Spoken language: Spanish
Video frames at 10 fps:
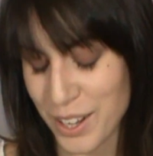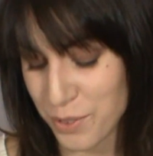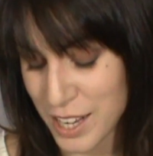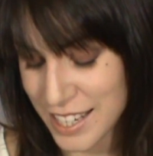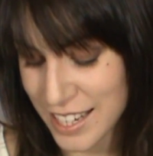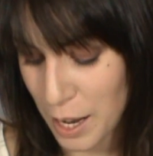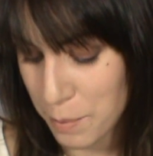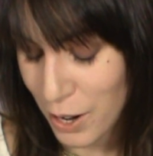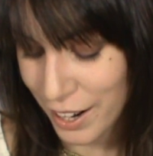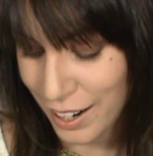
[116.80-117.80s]
que os voy a enseñar
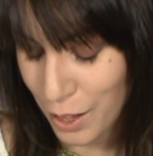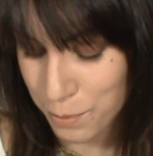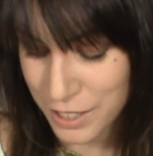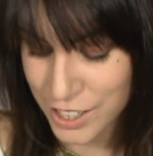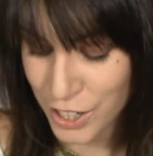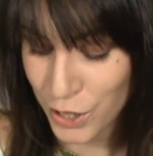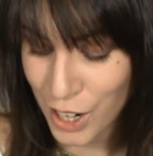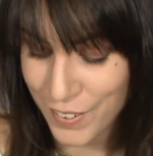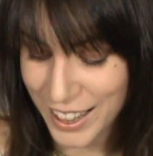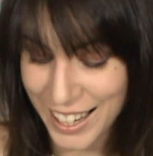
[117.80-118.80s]
me lo ha regalado mi chico.
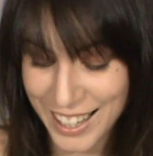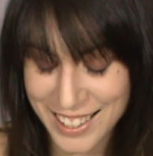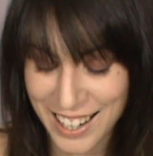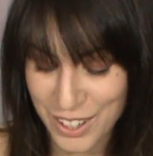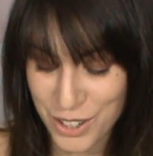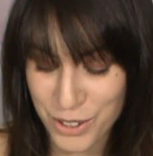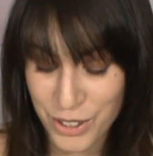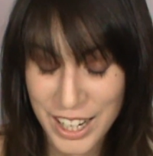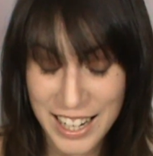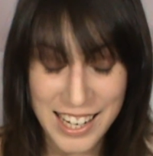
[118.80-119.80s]
La verdad es que este año
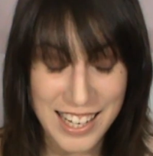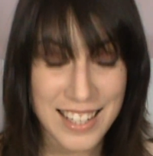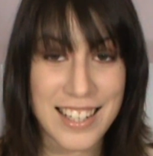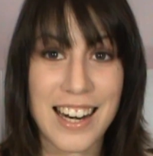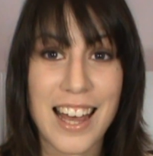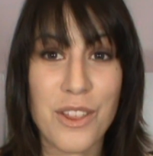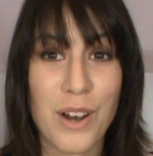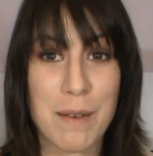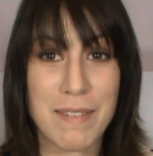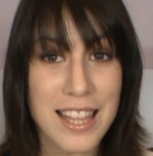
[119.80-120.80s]
se le ha ido
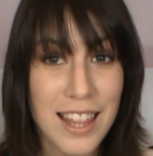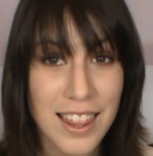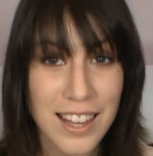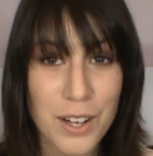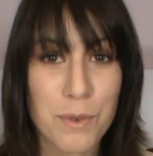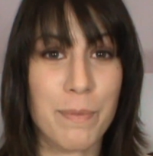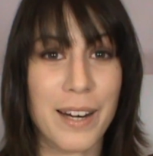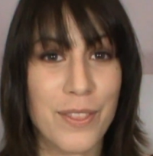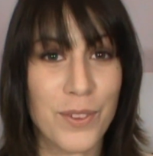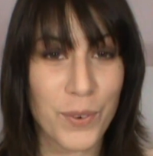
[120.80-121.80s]
la pinza
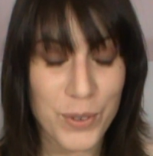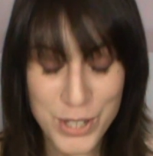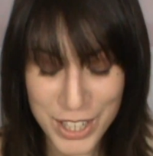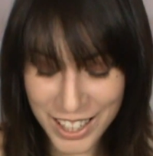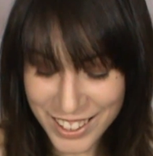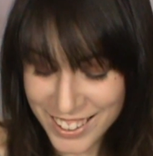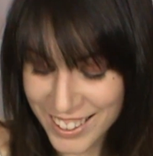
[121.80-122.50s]
comprando cosas,